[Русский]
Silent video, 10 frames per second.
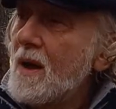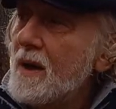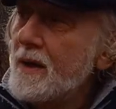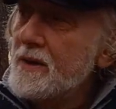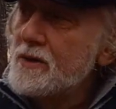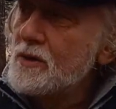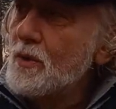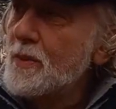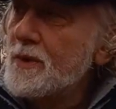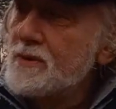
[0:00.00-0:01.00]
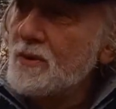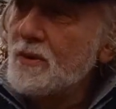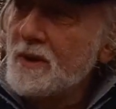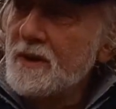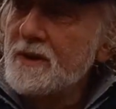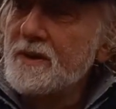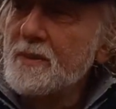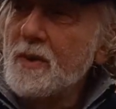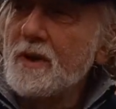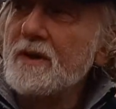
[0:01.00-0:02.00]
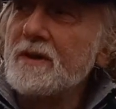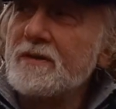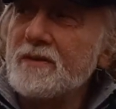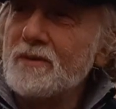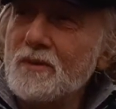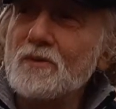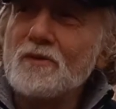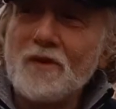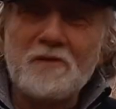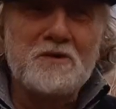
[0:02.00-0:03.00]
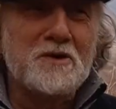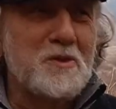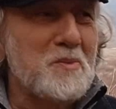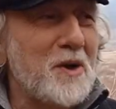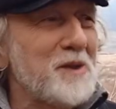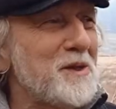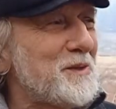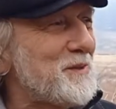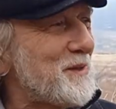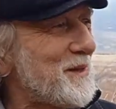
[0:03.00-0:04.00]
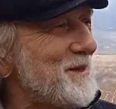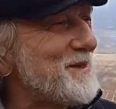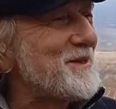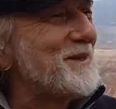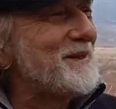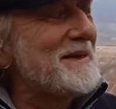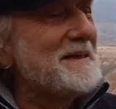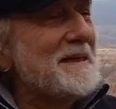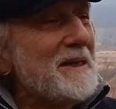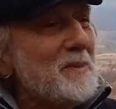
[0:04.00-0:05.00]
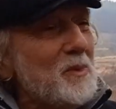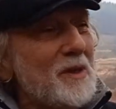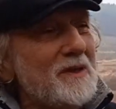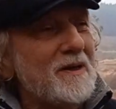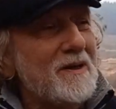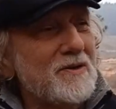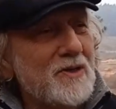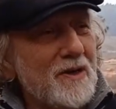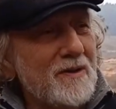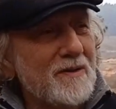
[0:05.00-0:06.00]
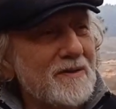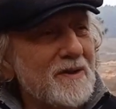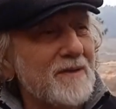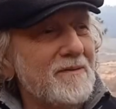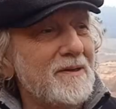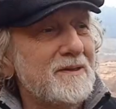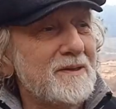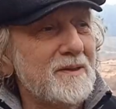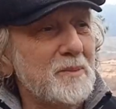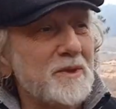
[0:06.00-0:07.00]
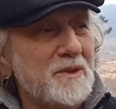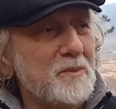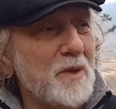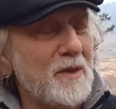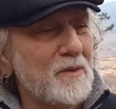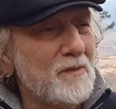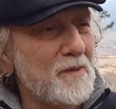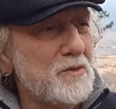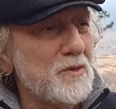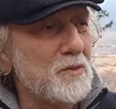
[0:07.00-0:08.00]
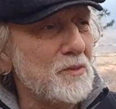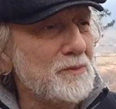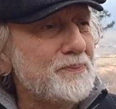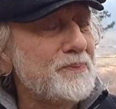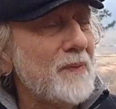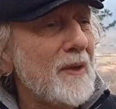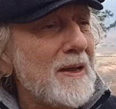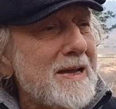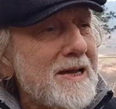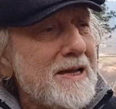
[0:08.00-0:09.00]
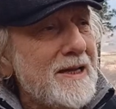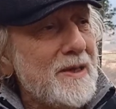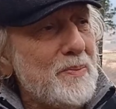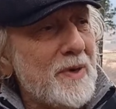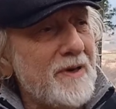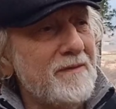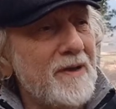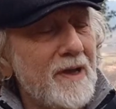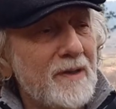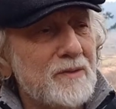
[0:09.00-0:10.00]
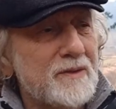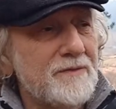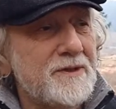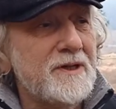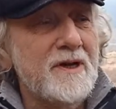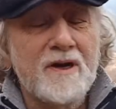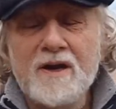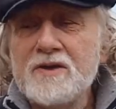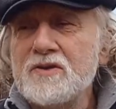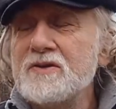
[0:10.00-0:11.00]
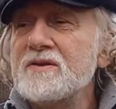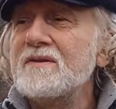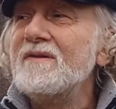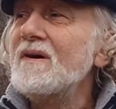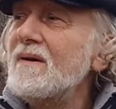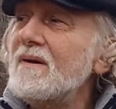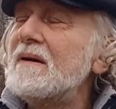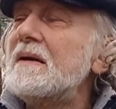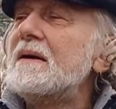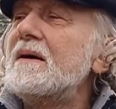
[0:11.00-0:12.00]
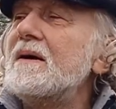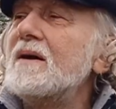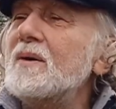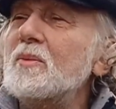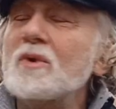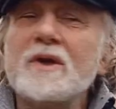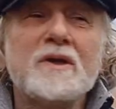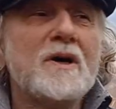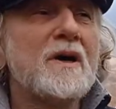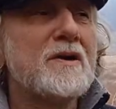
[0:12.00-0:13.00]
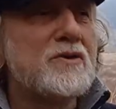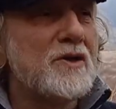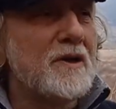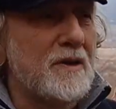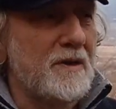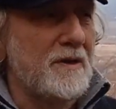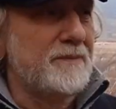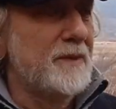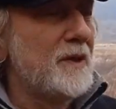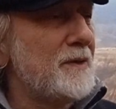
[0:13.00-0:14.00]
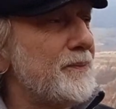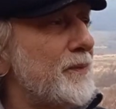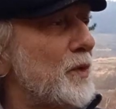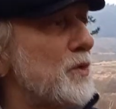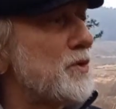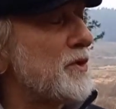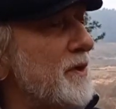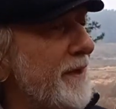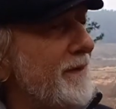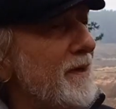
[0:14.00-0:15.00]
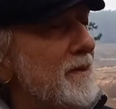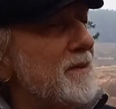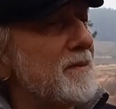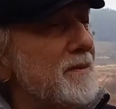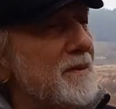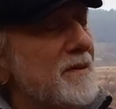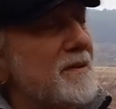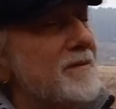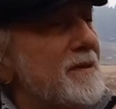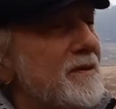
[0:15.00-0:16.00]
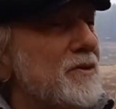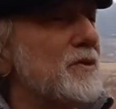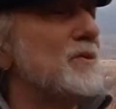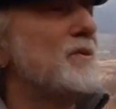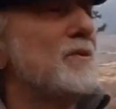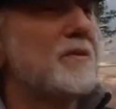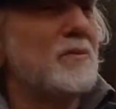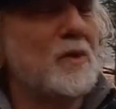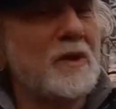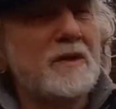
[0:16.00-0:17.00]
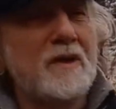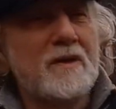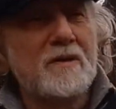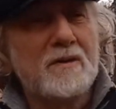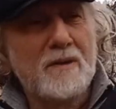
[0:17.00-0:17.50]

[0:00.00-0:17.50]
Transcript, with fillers: и что происходит, когда она проглатывает, ну, в кавычках проглатывает, конечно, да, Муладхара чакра раскрывается на максимальную величину и проявляются все качества а, Муладхары чакры, да, то есть человек, э, говорят, что Муладхары